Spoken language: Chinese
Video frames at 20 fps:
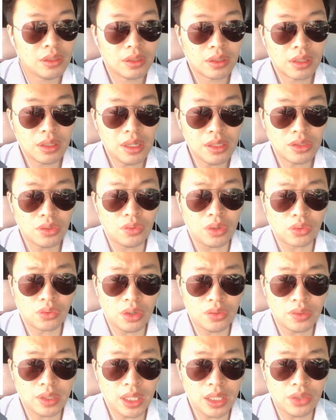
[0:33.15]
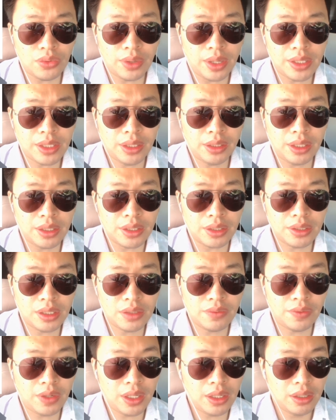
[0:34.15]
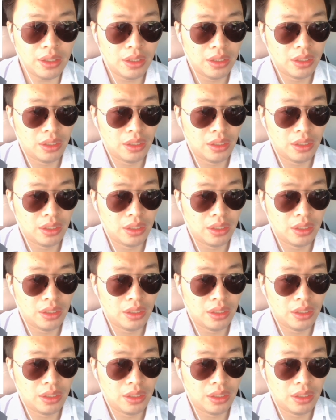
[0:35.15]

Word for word: 刚开始我关注他的原因呢，也是因为